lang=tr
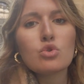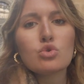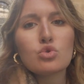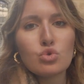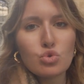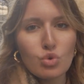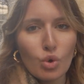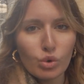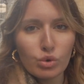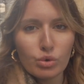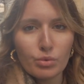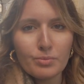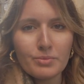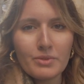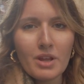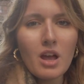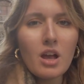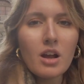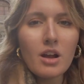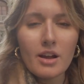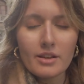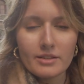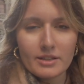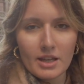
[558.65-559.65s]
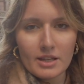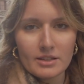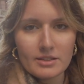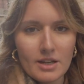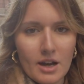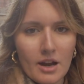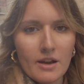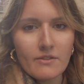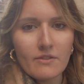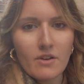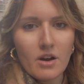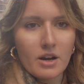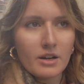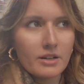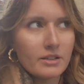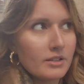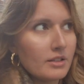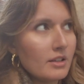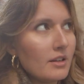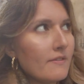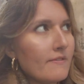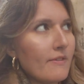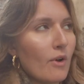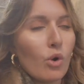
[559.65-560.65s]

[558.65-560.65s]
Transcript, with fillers: Solumda katedral vardı